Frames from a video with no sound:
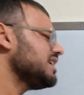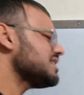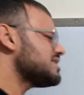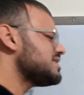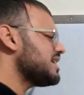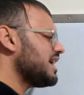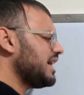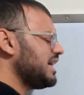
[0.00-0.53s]

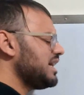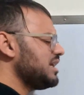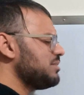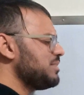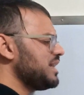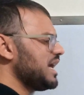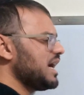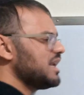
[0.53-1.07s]

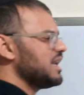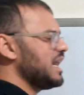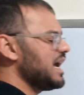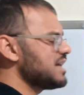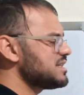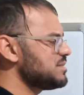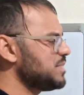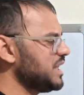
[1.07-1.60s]
يستعين بالاله
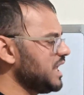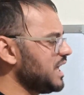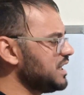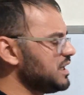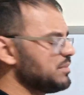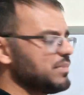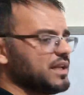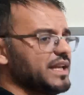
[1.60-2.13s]
الحاسبه
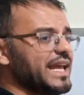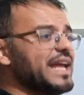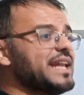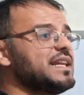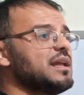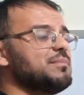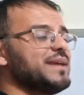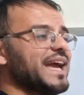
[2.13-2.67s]
لان
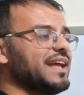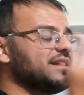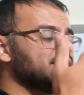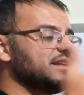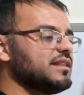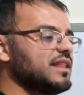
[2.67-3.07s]
لان بحد